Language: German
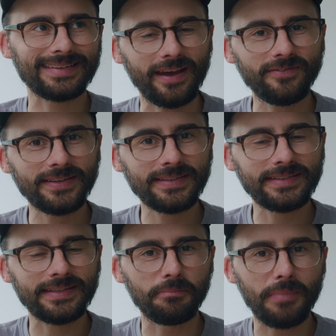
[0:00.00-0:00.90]
Teilweise
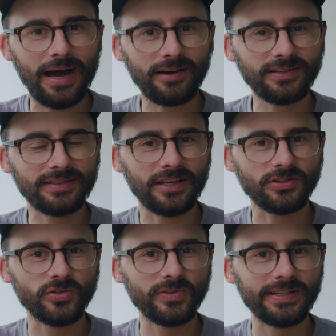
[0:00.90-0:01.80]
ist der Markt
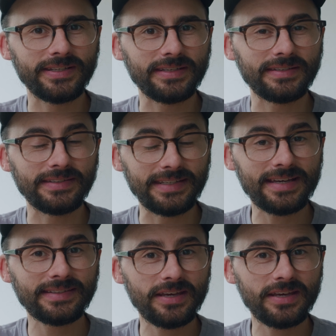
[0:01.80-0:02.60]
natürlich sehr,